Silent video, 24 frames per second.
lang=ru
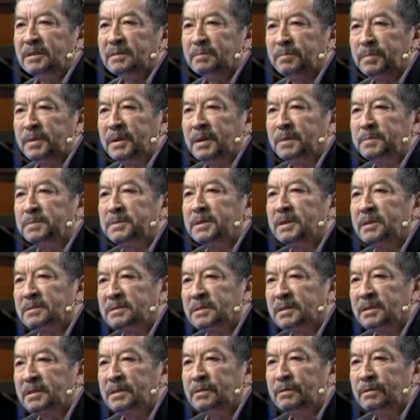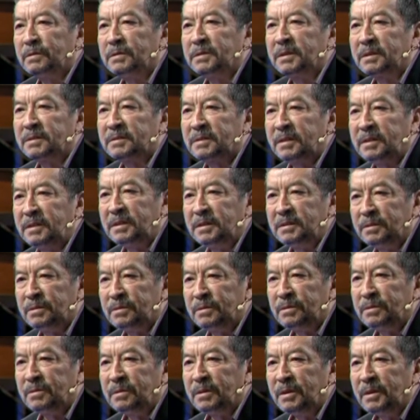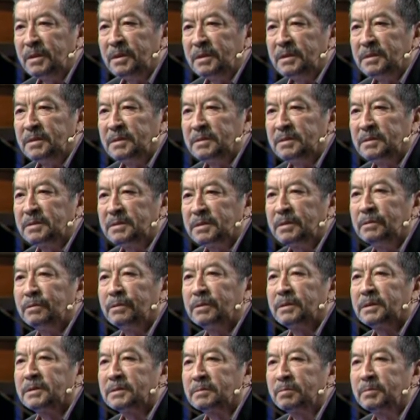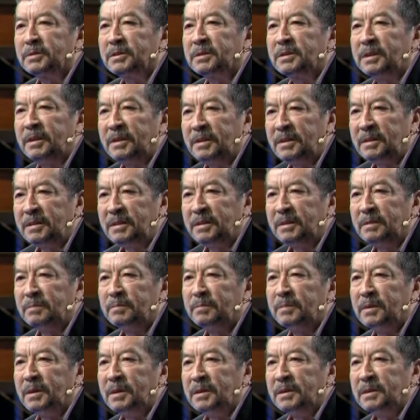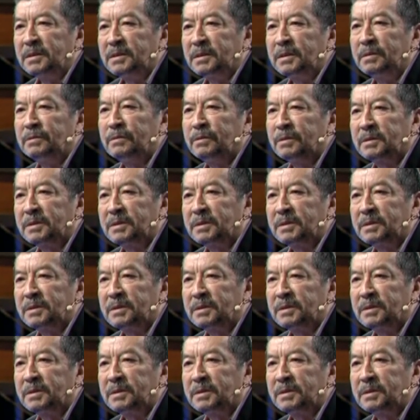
приобщаться к его наследию – Э, к его размышлениям, к его